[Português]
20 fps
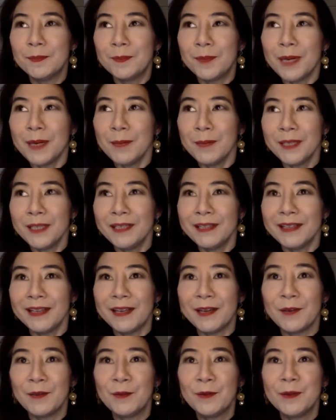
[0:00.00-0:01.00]
para mim
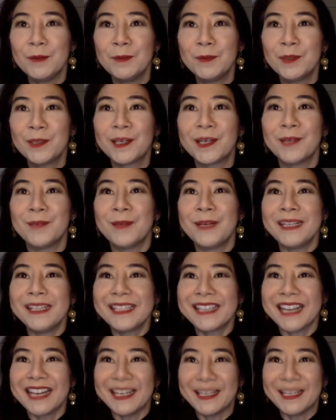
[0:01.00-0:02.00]
é o hambúrguer
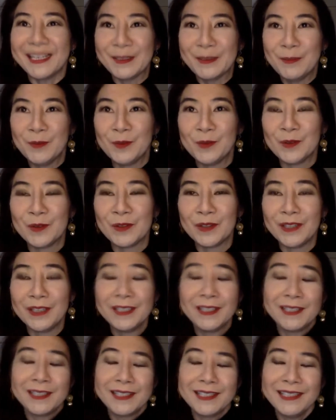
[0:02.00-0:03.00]
mais caro do mundo.
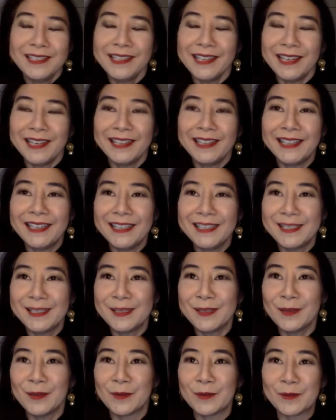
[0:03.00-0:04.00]
Sim, ele é
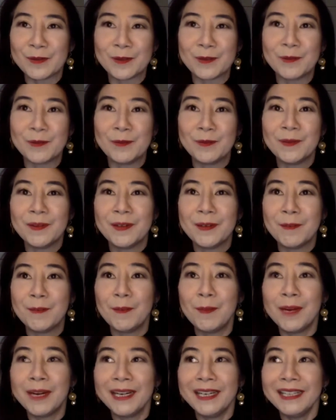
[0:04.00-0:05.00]
delicioso,
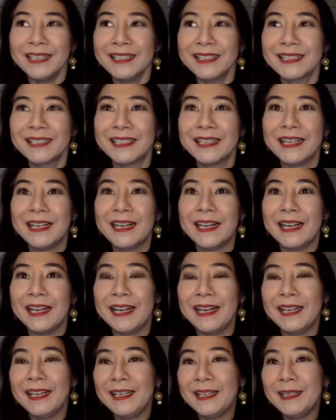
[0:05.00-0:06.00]
mas
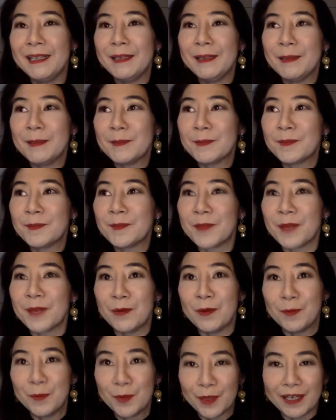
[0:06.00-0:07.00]
ele é um
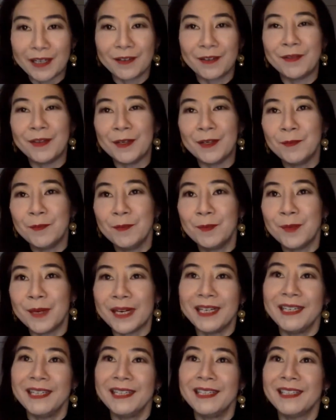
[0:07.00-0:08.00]
hambúrguer que vem num
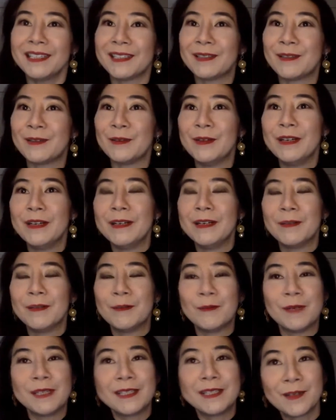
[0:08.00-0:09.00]
prato, um
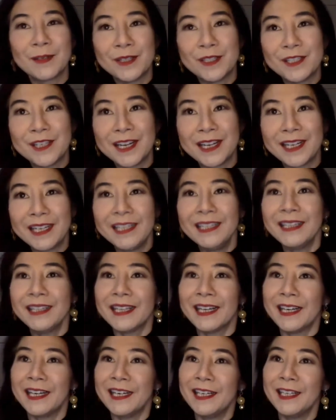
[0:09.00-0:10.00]
restaurante
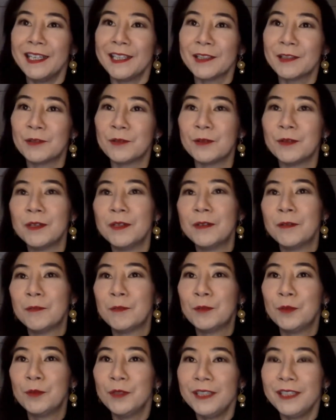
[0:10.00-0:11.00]
requintado,
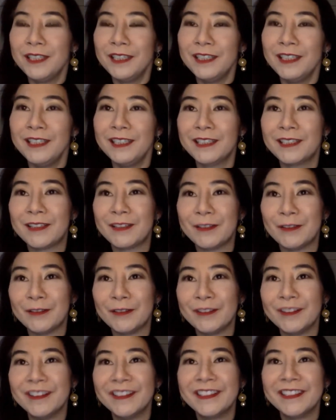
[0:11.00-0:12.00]

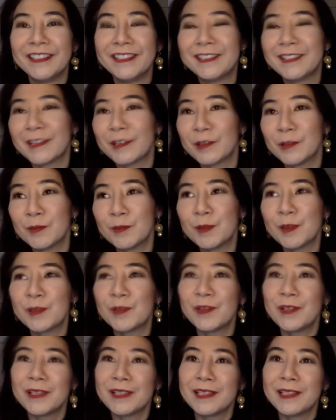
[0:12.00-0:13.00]
bonito, e segundo meus
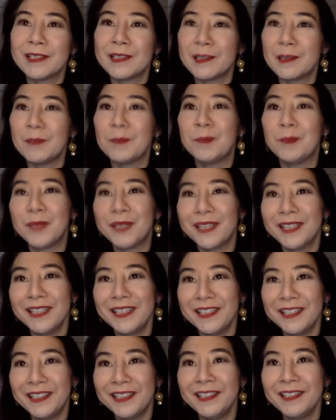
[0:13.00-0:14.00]
filhos, assim,
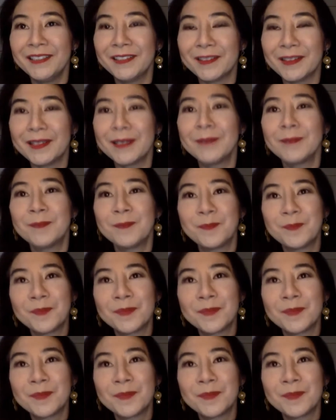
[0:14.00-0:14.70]
pequenininho, né?